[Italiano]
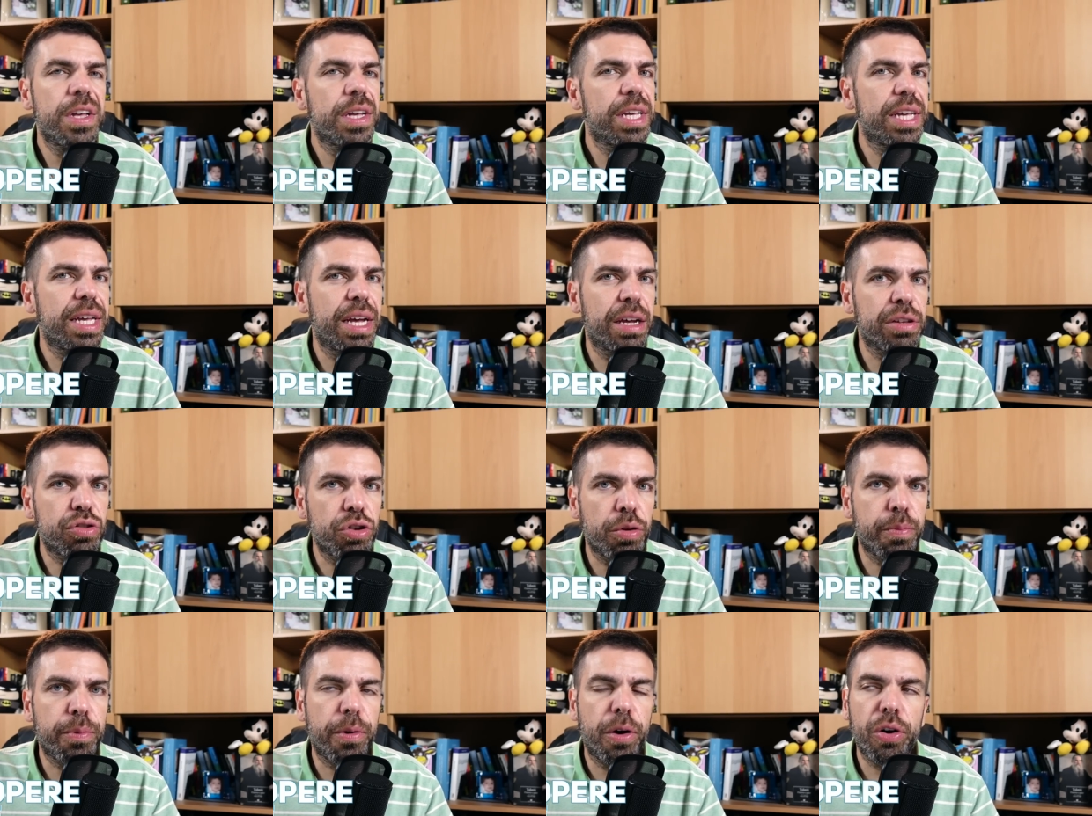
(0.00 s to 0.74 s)
e
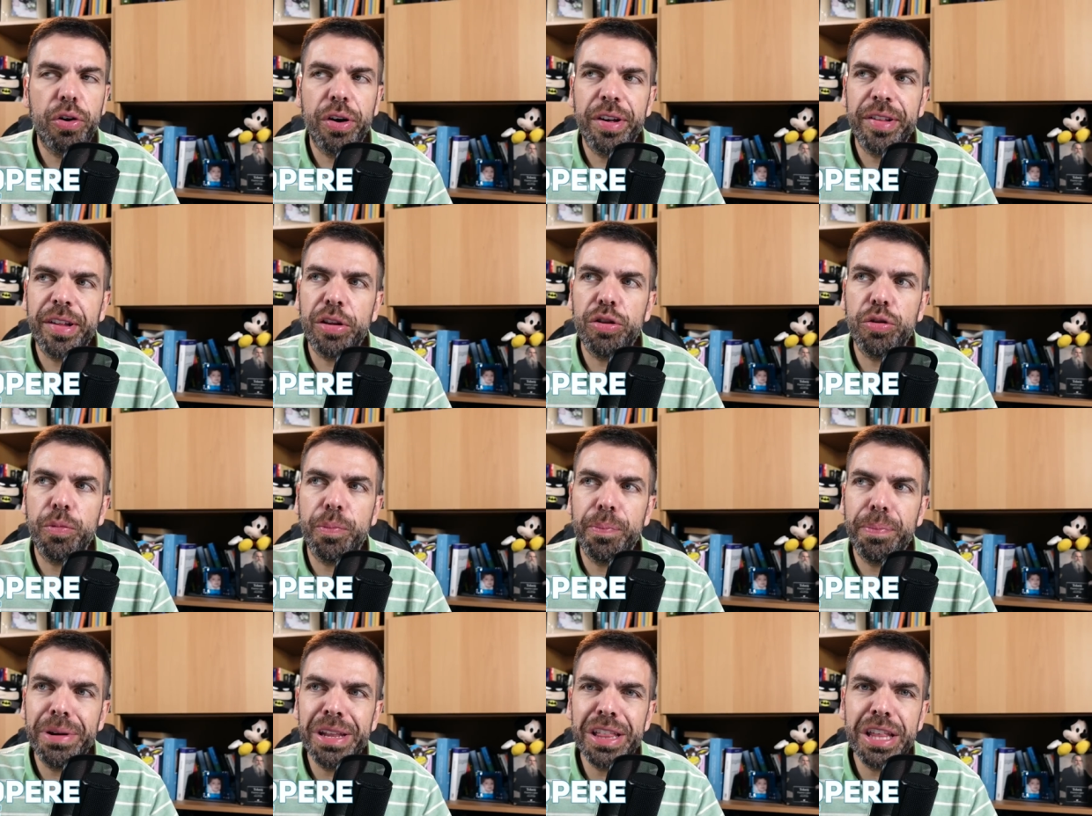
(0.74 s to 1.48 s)
antropologo è stato
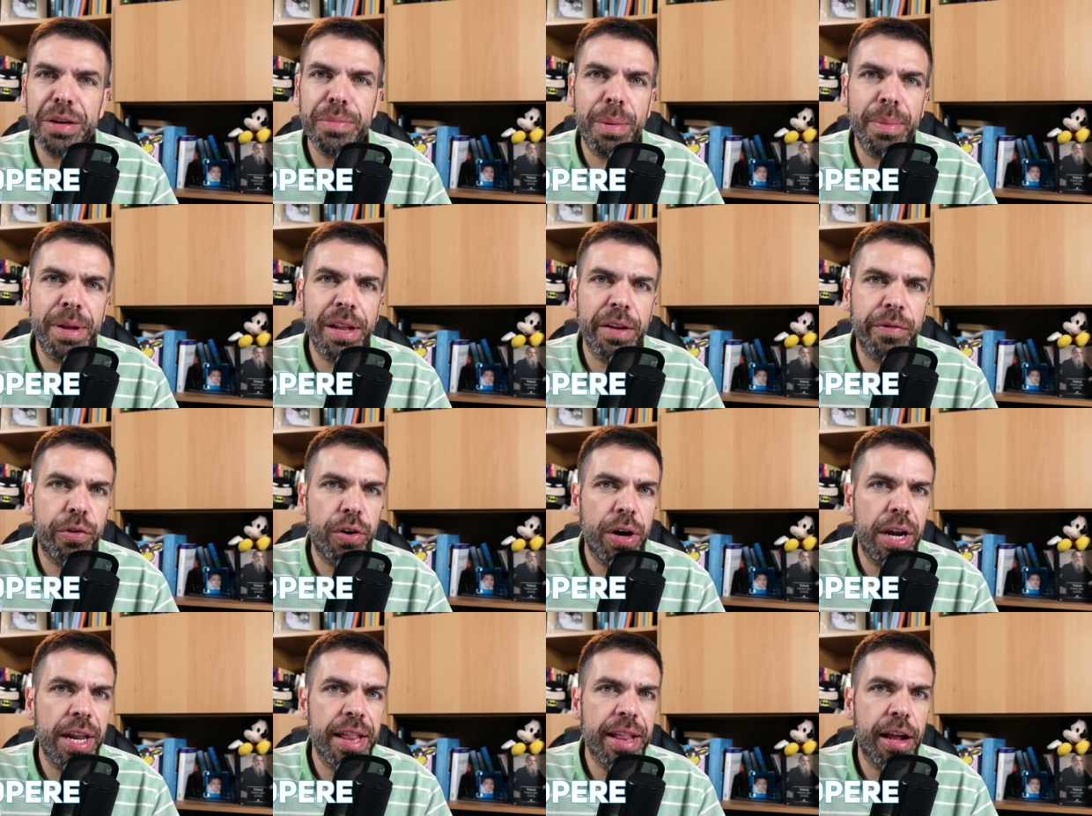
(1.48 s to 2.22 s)
principalmente
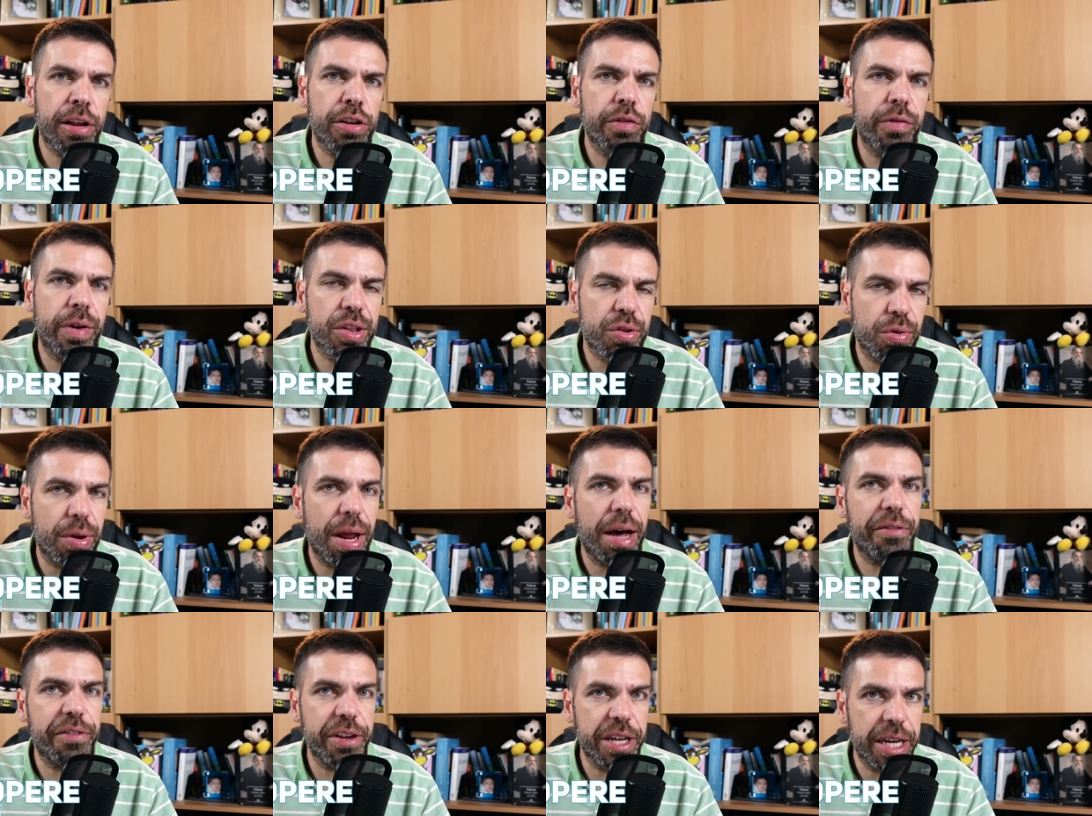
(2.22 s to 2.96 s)
focalizzato verso
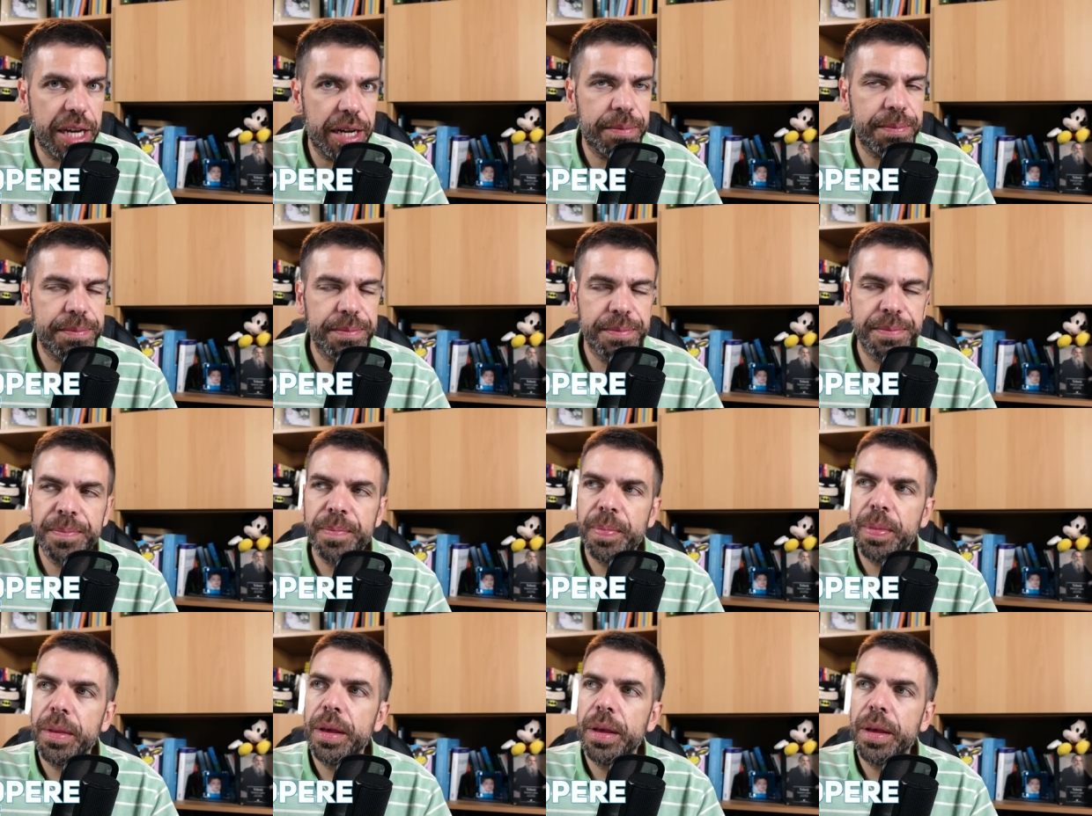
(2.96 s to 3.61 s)
l'Africa, mm?